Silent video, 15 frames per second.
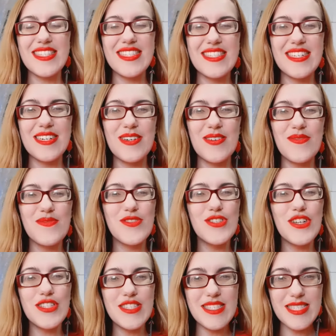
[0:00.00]
Então, dia
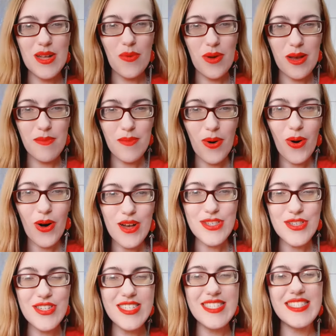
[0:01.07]
de São
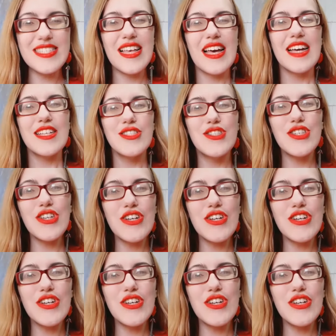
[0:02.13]
Hermógenes, dia